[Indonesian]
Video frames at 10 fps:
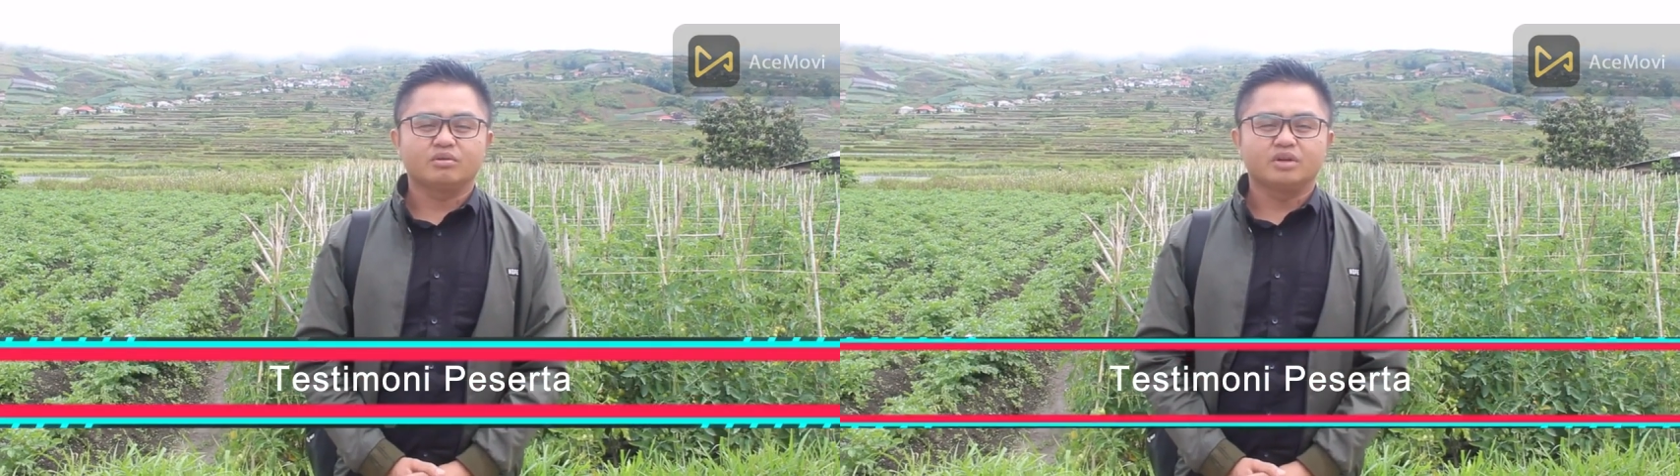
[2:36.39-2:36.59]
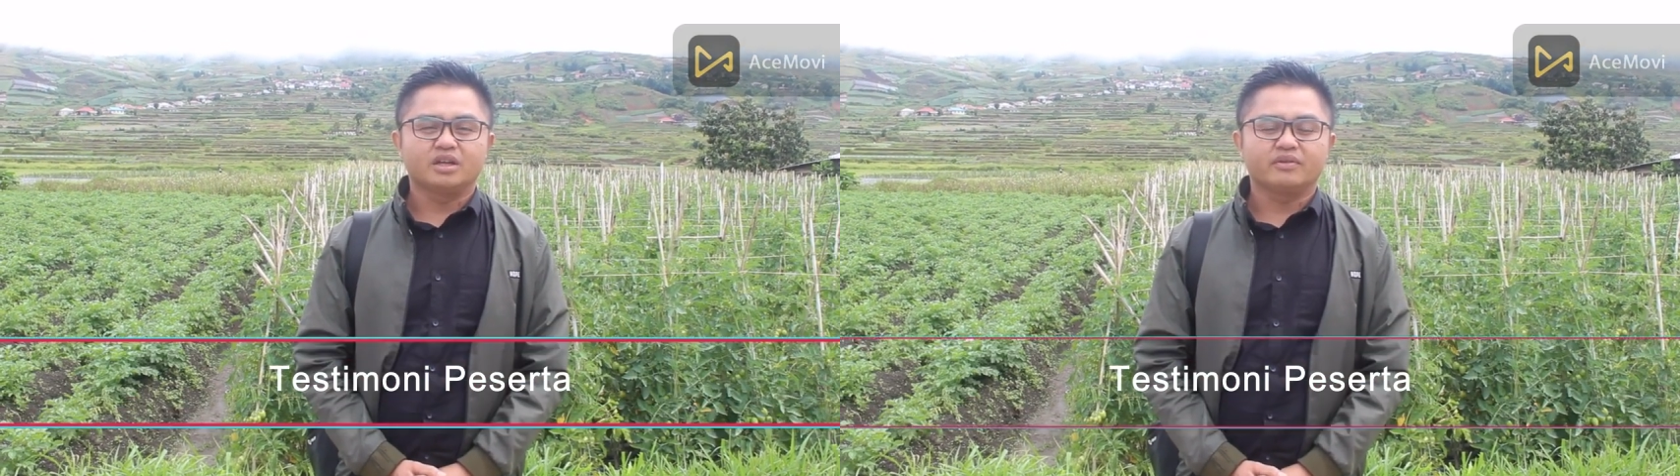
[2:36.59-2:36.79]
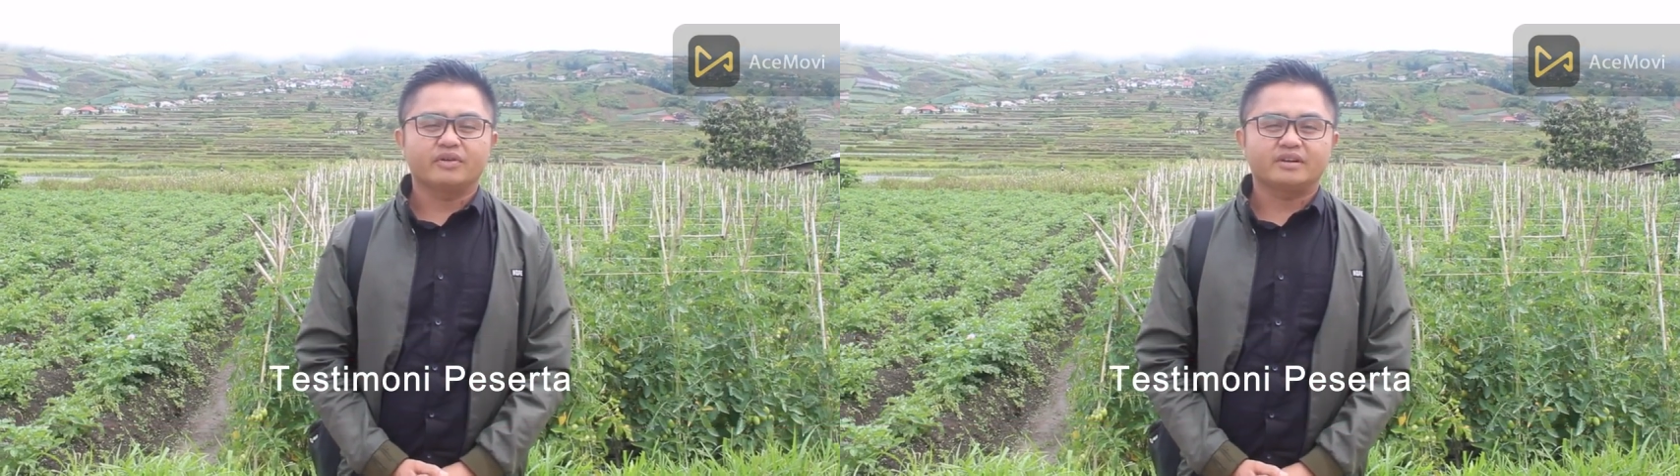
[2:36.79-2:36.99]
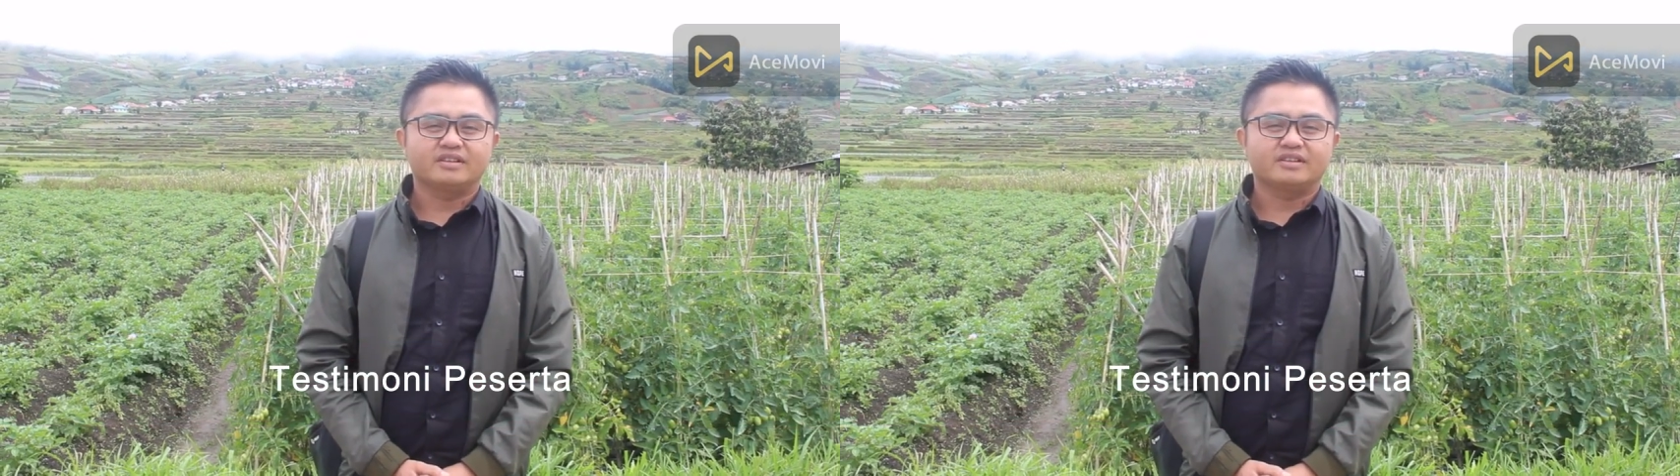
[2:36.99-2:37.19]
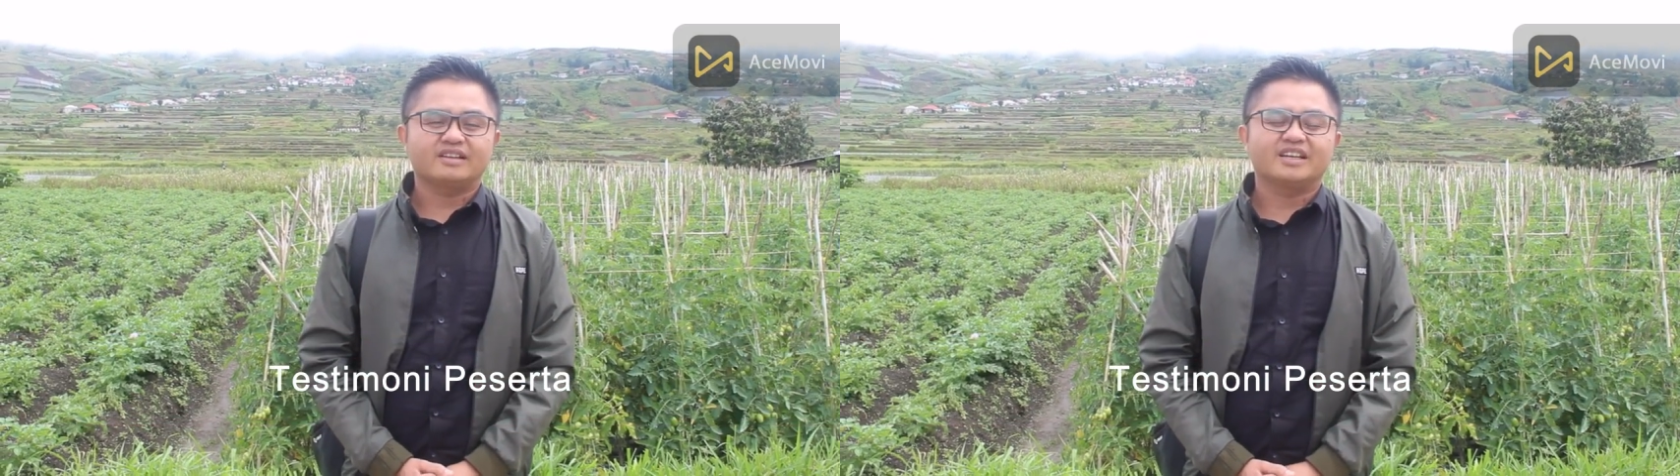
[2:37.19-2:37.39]

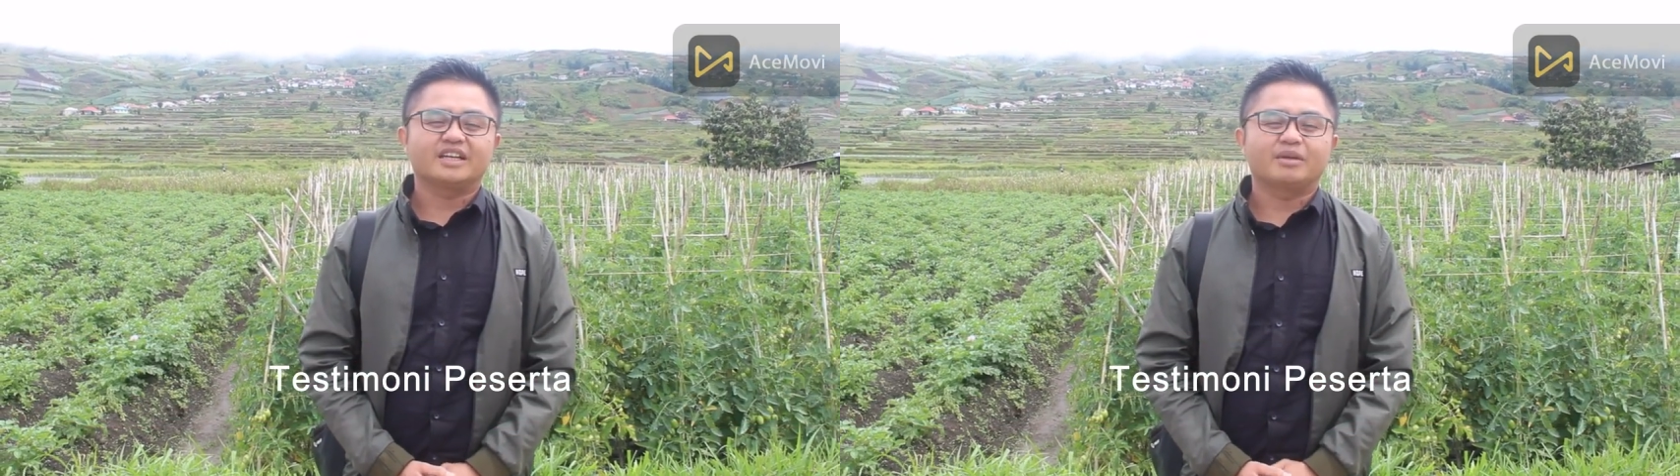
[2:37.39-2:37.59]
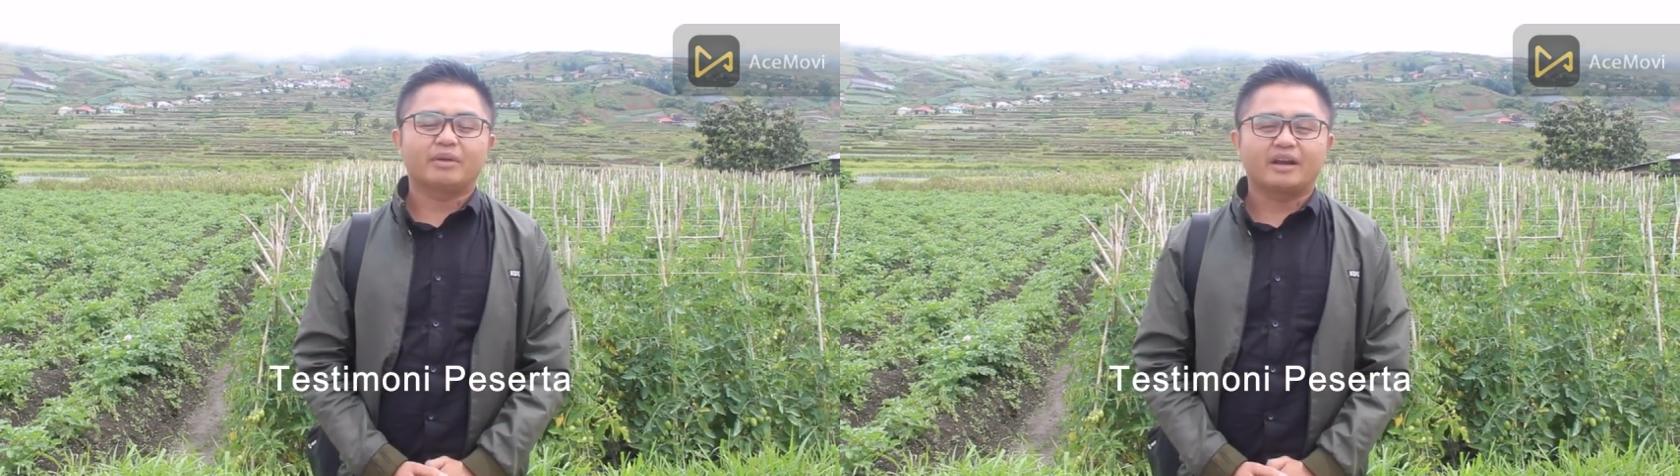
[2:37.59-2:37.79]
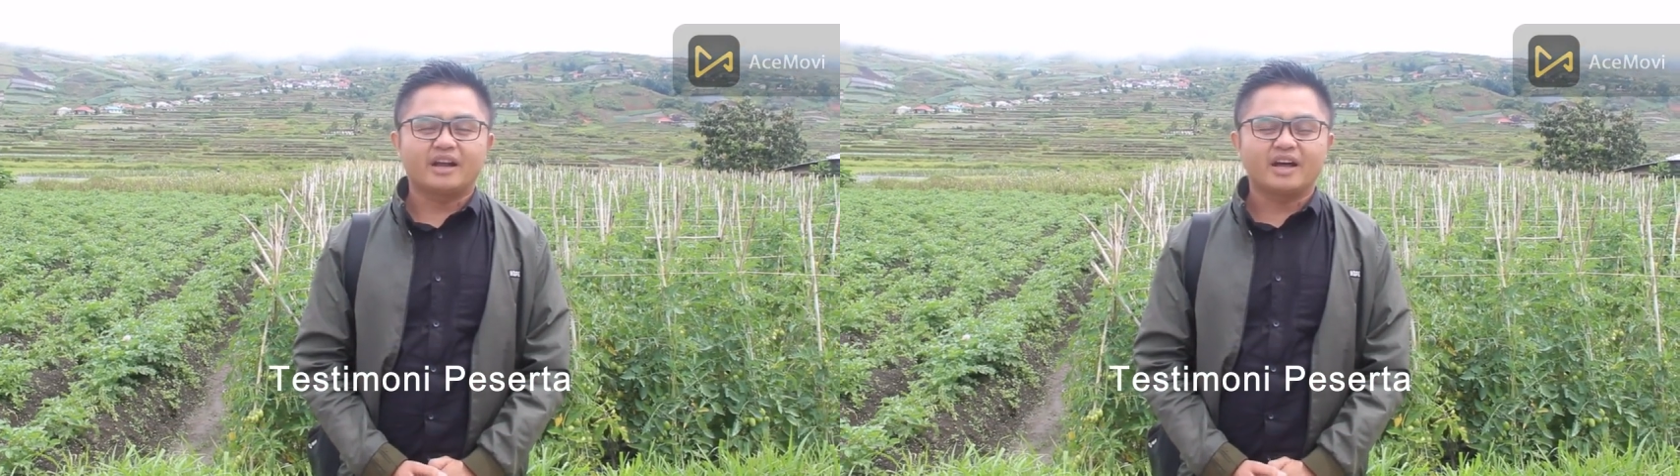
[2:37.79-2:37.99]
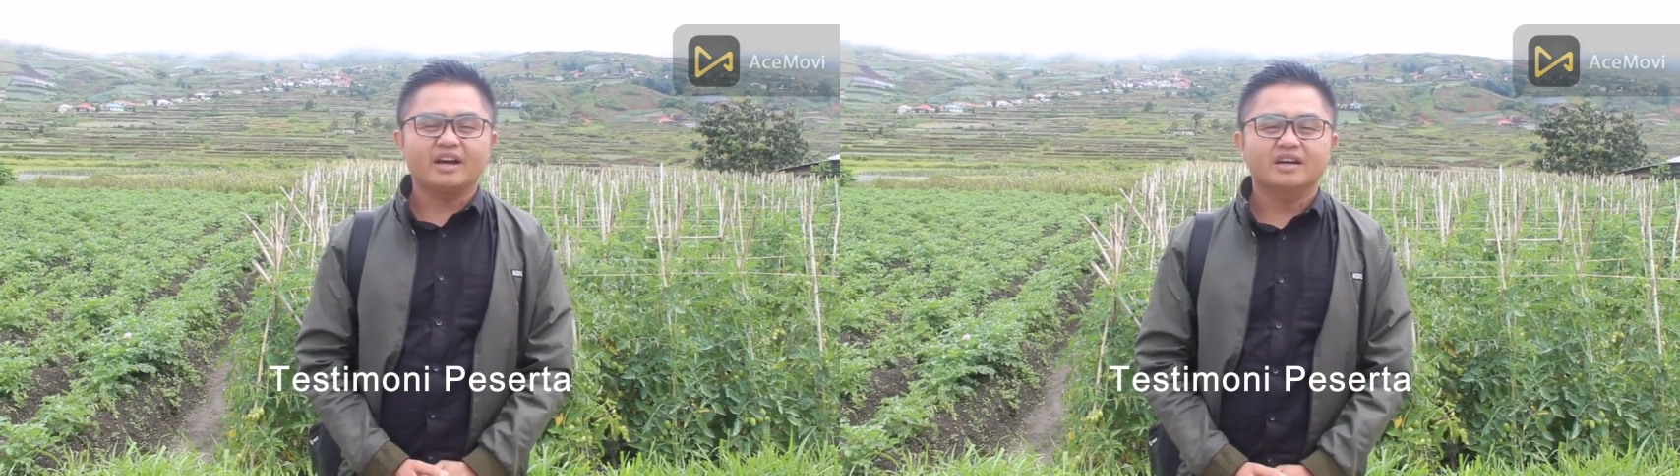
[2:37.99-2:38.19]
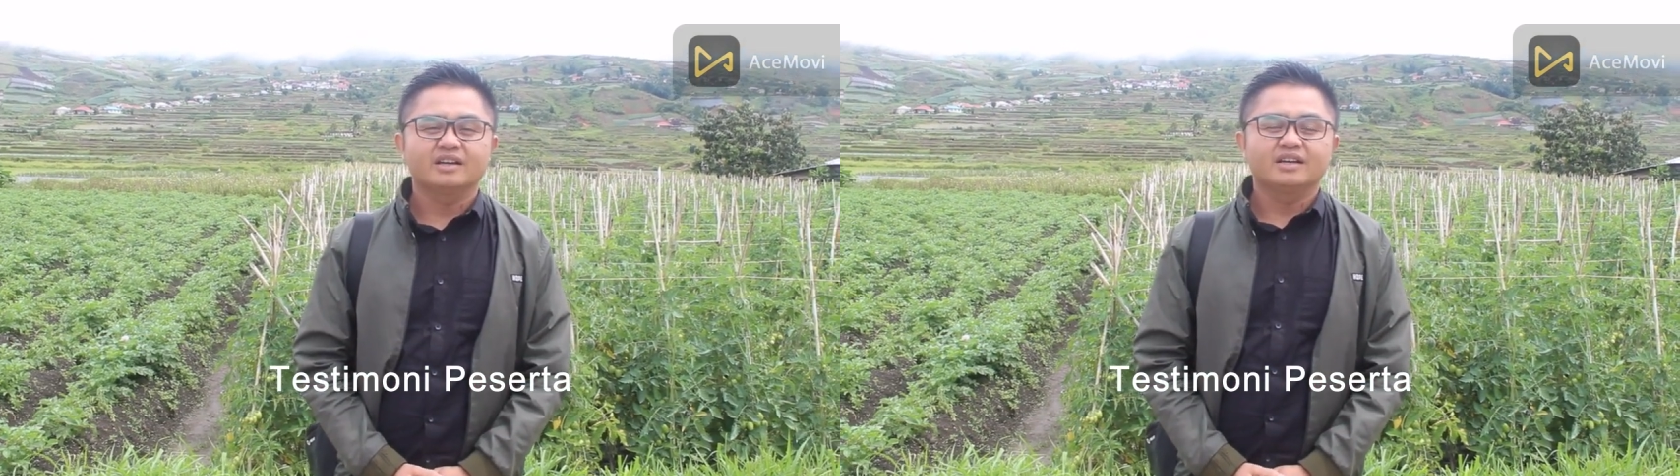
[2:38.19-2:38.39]
Universitas Negeri Padang